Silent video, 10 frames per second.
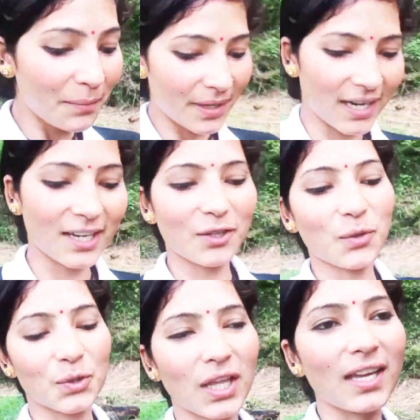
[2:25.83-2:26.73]
मेरे कहने तो
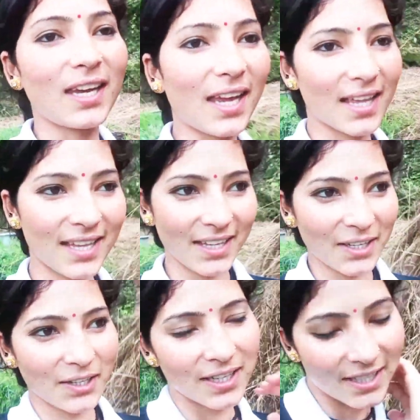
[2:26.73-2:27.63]
होता नहीं है
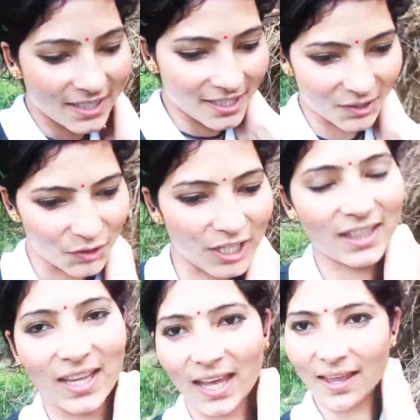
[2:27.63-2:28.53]
चलो
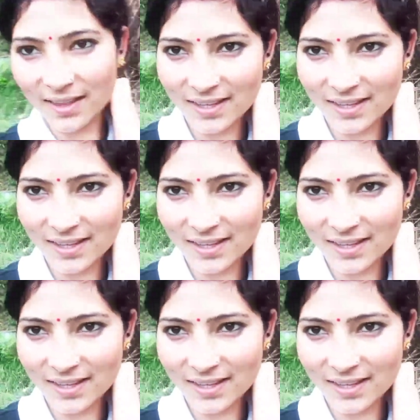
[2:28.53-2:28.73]
देखते हैं